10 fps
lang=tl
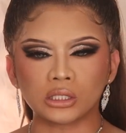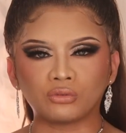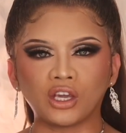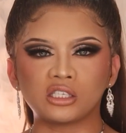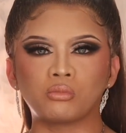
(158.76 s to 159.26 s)
nasa
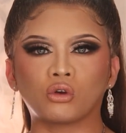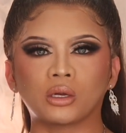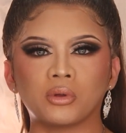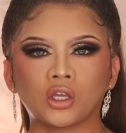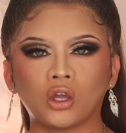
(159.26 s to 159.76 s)
Facebook
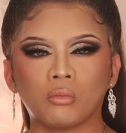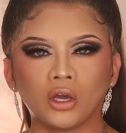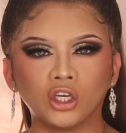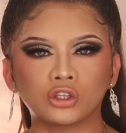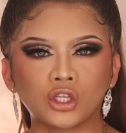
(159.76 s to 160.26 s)
naman kayo,
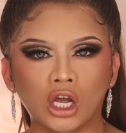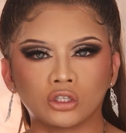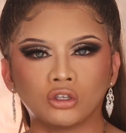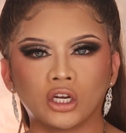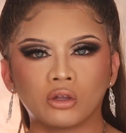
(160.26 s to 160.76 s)
ba, i-tag
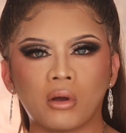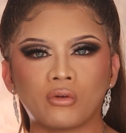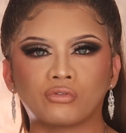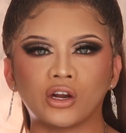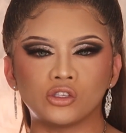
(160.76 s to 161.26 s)
nyo lang yung
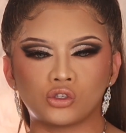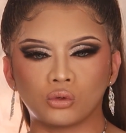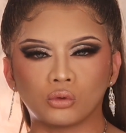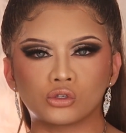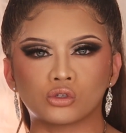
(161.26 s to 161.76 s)
mga friends
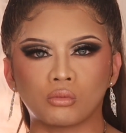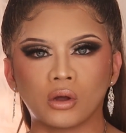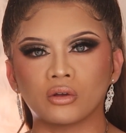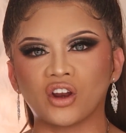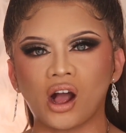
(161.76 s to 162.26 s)
yung gustong
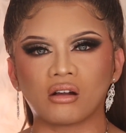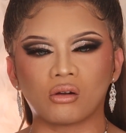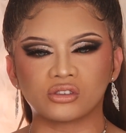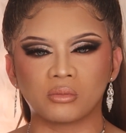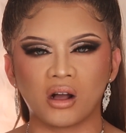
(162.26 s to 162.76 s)
mag-react
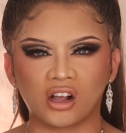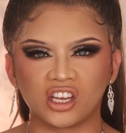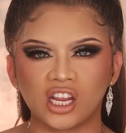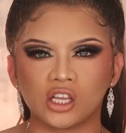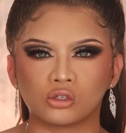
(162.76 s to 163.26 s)
sa mga
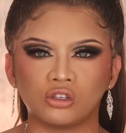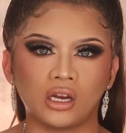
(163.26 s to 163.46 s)
kineso